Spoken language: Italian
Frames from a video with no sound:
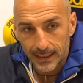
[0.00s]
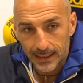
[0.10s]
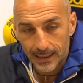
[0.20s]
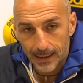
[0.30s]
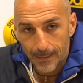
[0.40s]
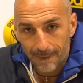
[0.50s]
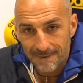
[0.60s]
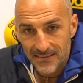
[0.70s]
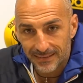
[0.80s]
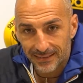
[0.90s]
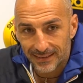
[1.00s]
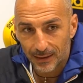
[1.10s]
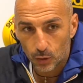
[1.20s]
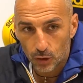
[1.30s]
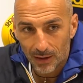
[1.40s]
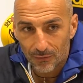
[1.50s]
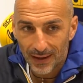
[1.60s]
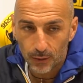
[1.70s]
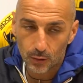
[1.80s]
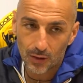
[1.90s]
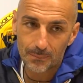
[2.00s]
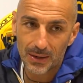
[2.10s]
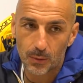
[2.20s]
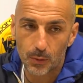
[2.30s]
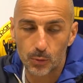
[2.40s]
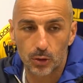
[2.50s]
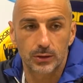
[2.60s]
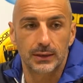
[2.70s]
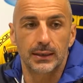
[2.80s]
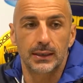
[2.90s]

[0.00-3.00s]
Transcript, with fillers: E, secondo me è vero che non abbiamo proprio